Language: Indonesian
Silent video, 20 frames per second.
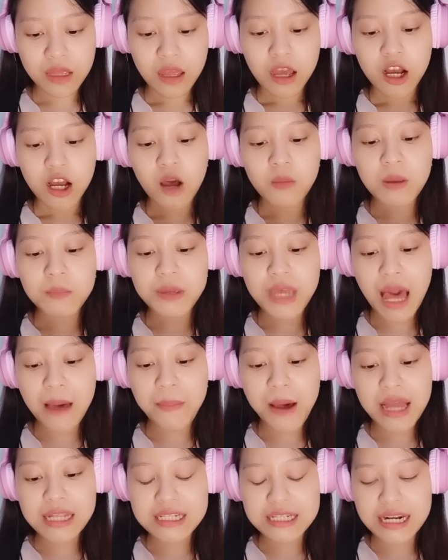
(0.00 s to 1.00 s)
Kau mimpi
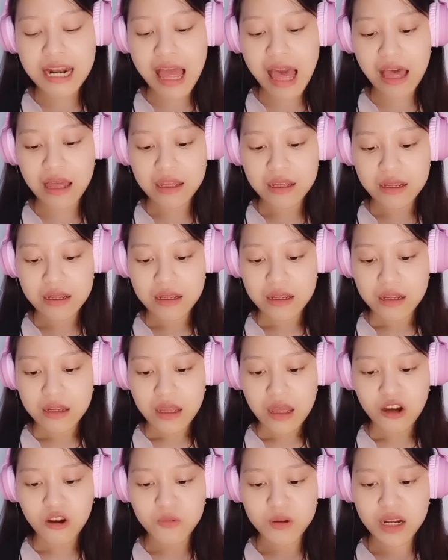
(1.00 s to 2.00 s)
apa Angela?
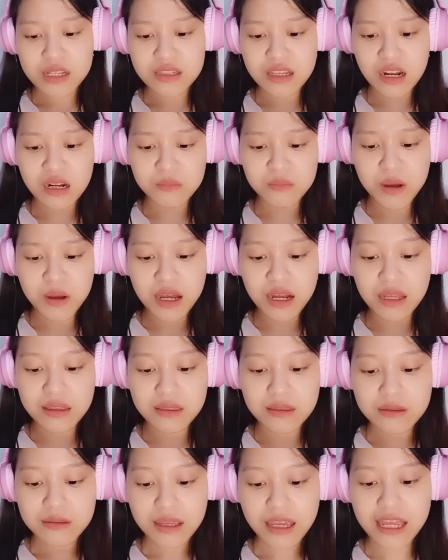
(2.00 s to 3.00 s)
Aku penasaran banget.
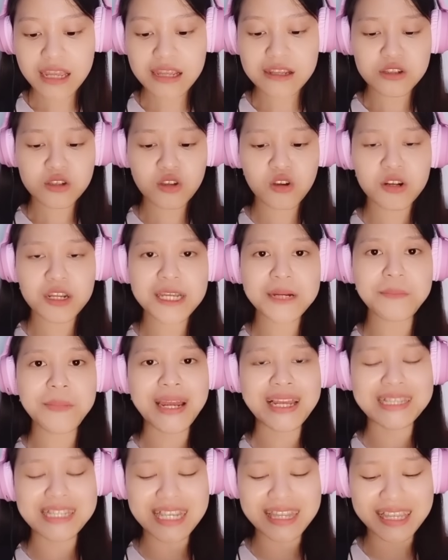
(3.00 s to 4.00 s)
Eh, sorry
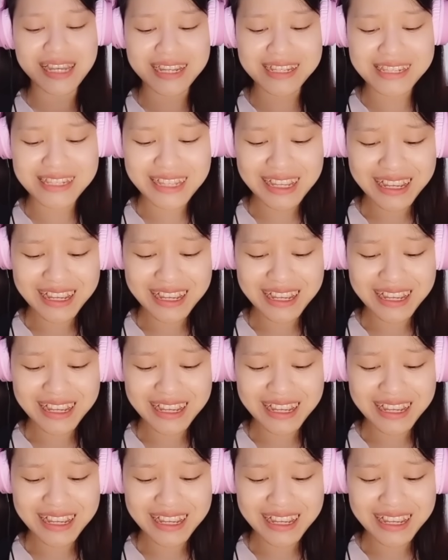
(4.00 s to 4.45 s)
kepencet guys.